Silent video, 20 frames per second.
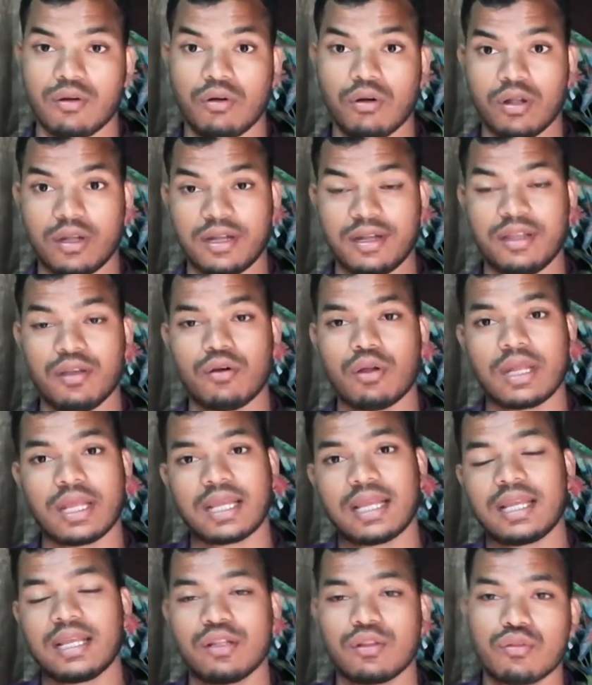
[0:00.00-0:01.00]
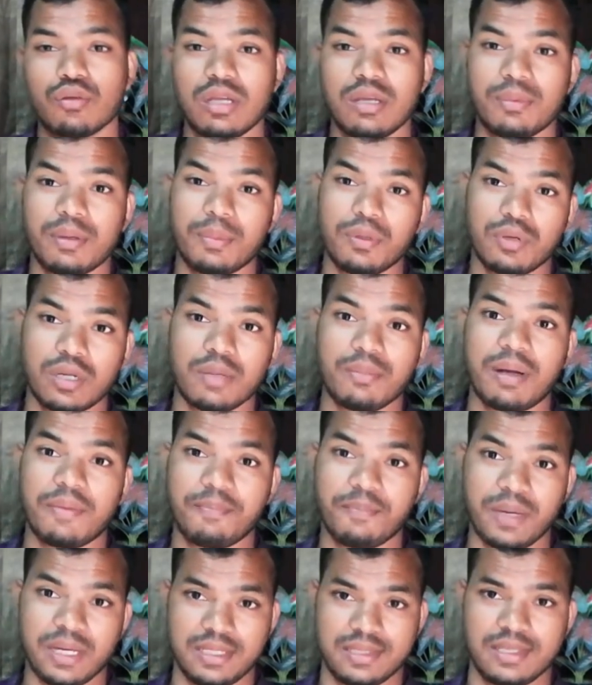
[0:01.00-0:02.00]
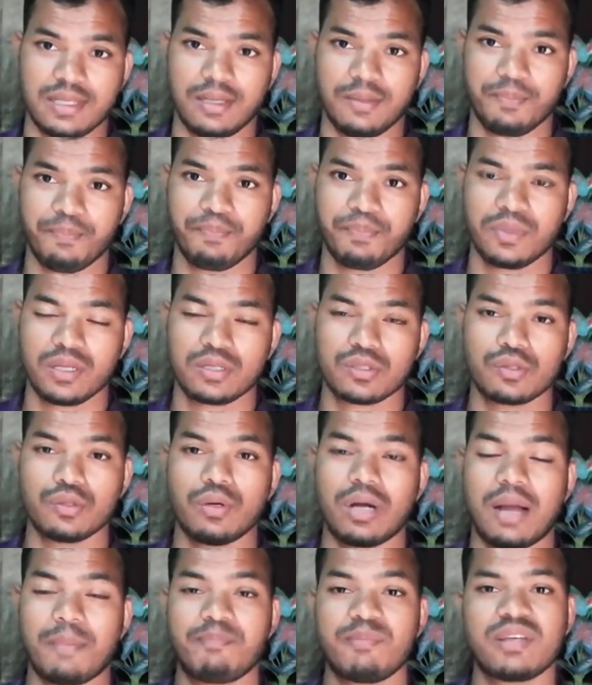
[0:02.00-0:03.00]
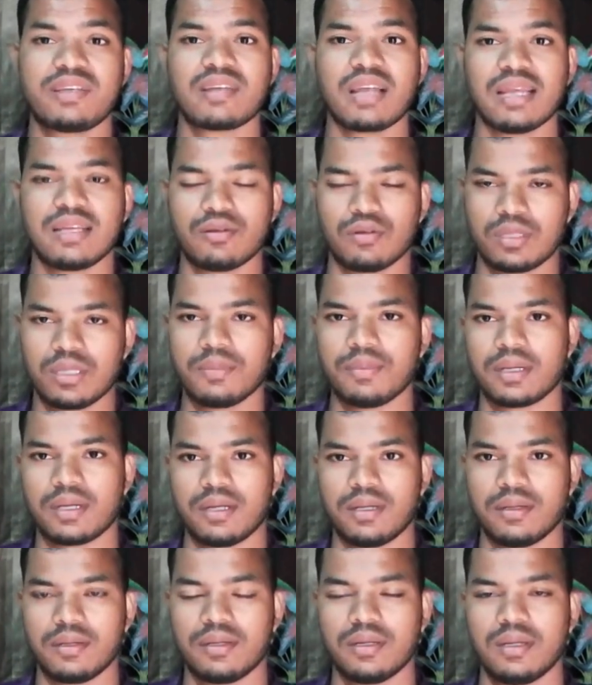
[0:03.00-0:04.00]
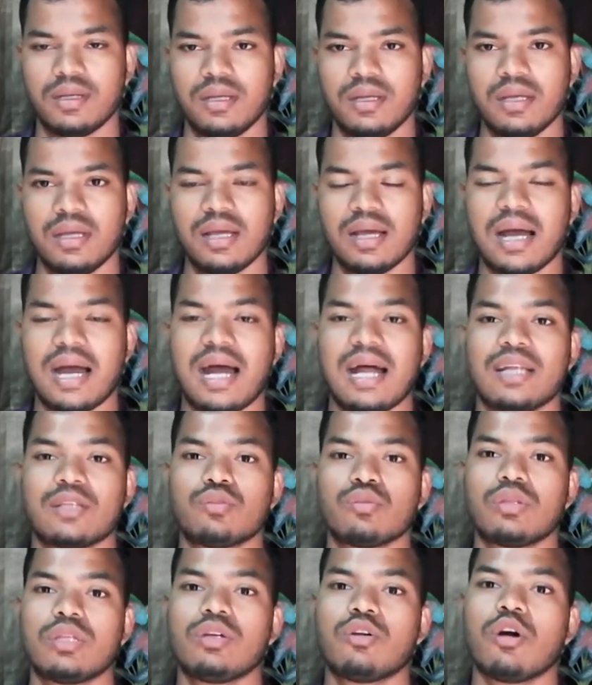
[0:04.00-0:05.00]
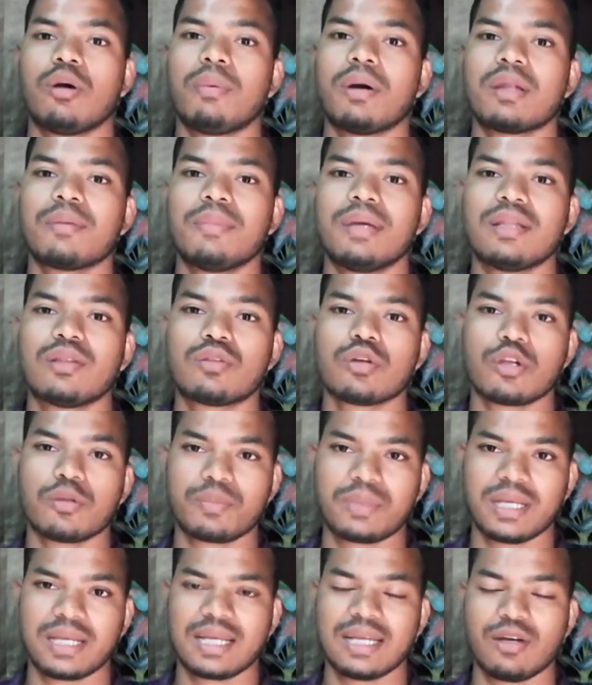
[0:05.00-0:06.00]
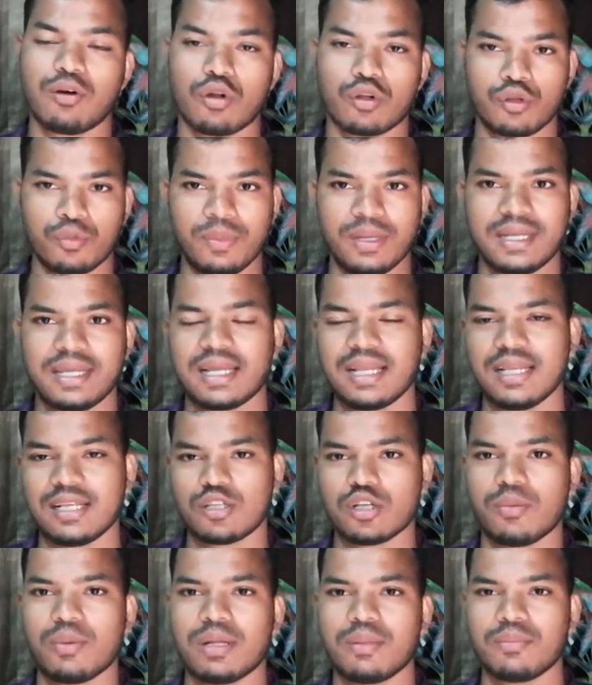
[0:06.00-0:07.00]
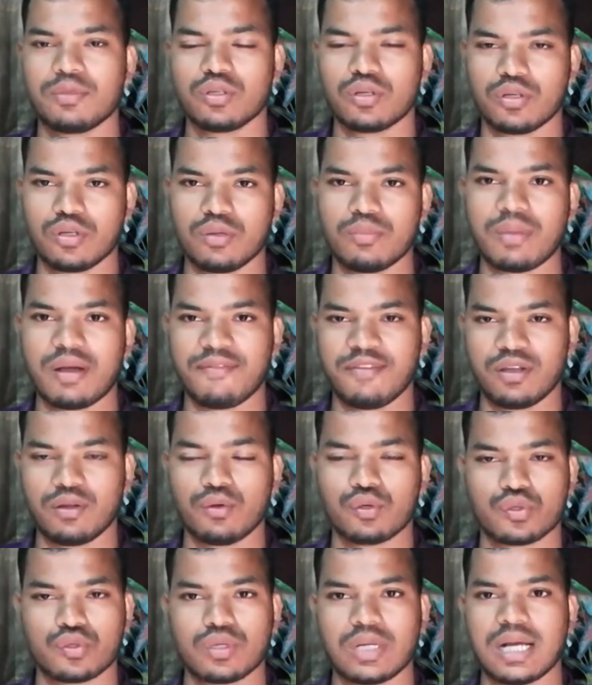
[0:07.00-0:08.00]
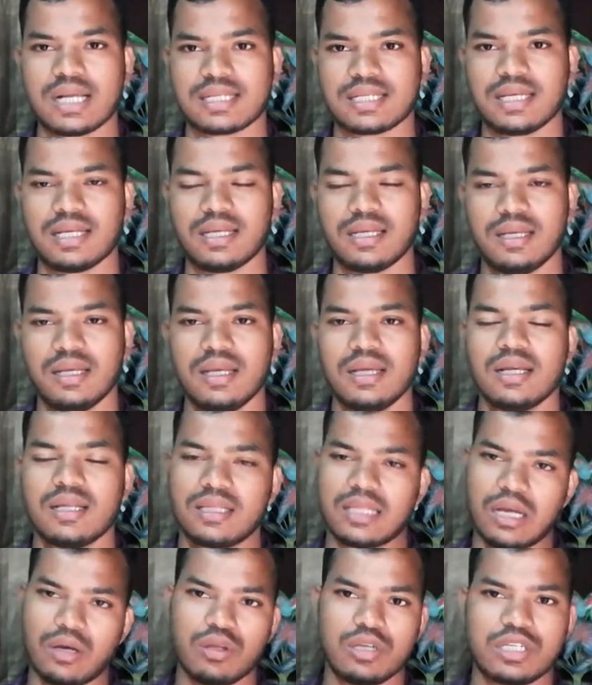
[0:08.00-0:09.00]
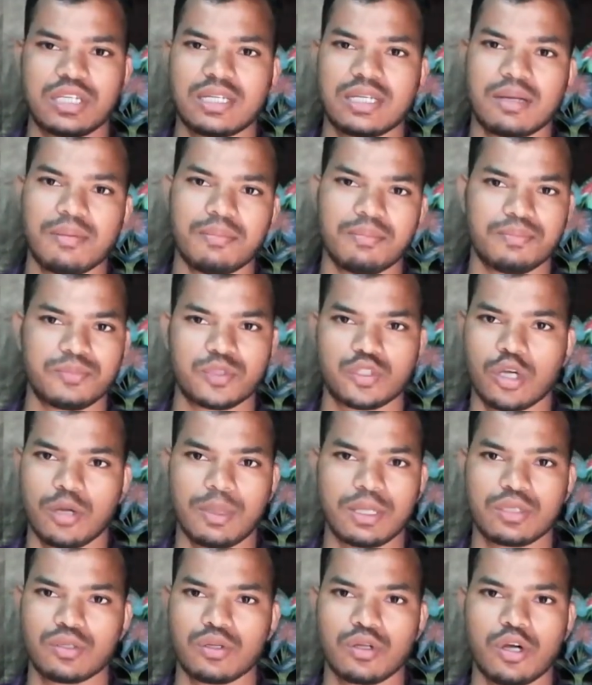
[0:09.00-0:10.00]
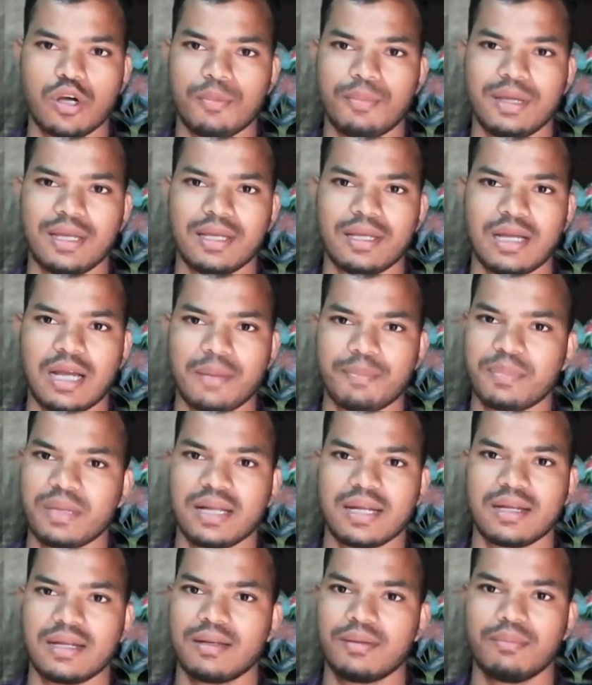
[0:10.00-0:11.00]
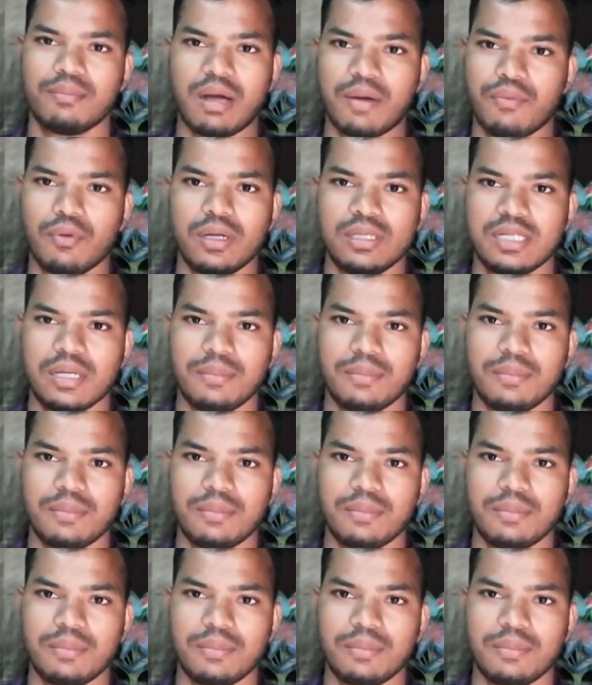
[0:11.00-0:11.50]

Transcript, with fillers: অলরেডি অনেকে কিন্তু এভাবে করে মাপ পাইছে সো আপনি ট্রাই করতে পারেন আর যদি গভর্নমেন্ট তরফ থেকে অটোমেটিক্যালি সবার জন্য মাফের ঘোষণা আসে তাহলে সেটা সবার জন্য হবে আপনার মাফ হয়ে